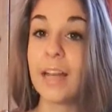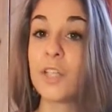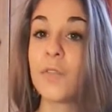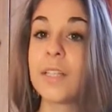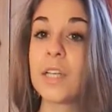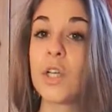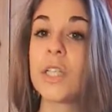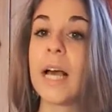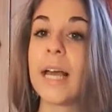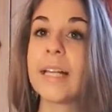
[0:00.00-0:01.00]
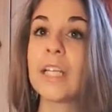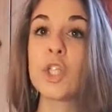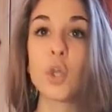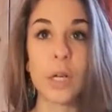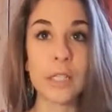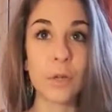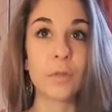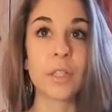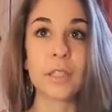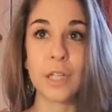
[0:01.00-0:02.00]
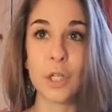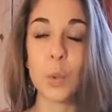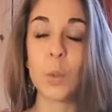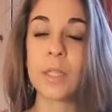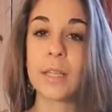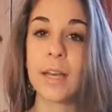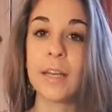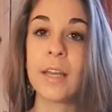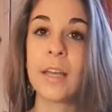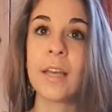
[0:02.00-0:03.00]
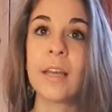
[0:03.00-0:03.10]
Alice Schwarzer könnte eigentlich stolz auf Christina Schröder sein,